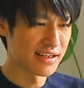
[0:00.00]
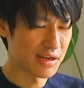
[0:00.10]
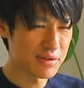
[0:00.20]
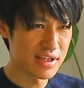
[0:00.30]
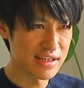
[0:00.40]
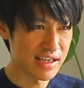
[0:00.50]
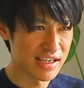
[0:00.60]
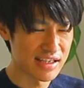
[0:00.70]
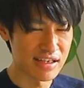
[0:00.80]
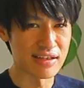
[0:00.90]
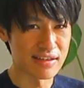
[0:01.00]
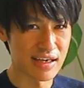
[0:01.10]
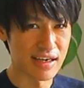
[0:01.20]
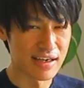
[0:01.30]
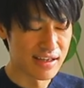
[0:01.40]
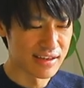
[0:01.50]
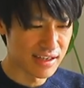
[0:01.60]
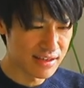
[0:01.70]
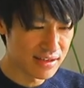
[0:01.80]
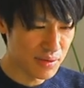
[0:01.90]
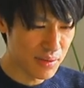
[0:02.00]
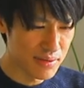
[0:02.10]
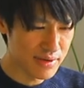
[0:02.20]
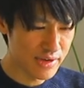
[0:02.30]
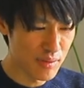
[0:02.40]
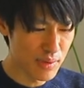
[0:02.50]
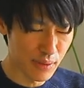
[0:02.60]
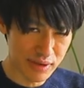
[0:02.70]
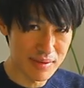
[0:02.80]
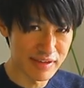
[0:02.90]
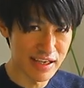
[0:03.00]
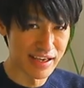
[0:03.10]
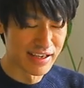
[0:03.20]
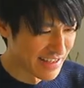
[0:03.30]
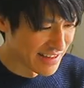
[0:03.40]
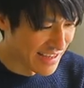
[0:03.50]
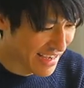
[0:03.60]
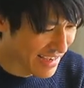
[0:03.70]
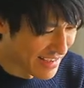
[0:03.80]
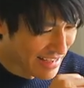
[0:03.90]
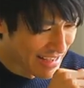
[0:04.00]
楽しんで聞いててください。何の根拠もございません。で、